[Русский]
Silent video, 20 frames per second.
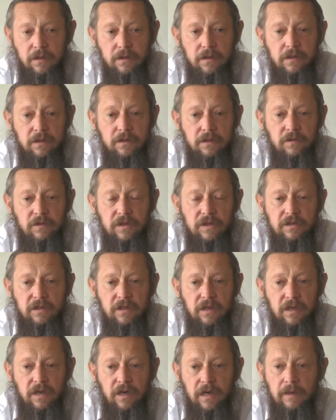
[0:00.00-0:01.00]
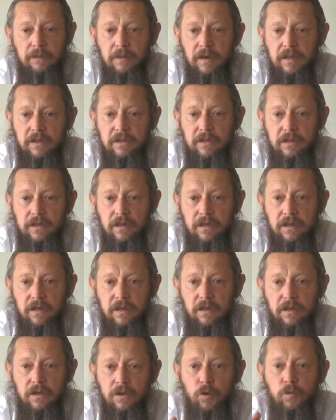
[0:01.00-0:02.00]
Известное
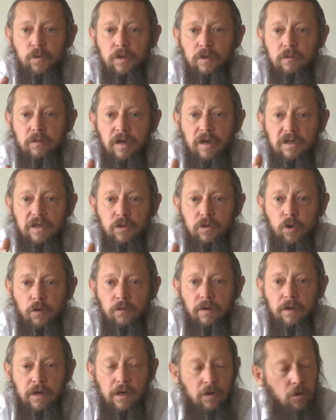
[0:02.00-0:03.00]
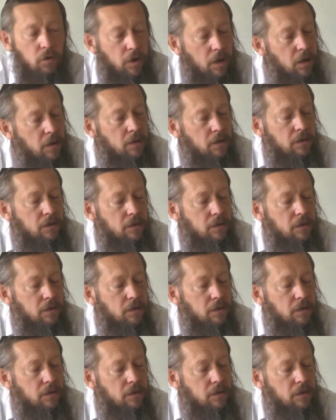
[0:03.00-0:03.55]
хабадское любимое слово какое?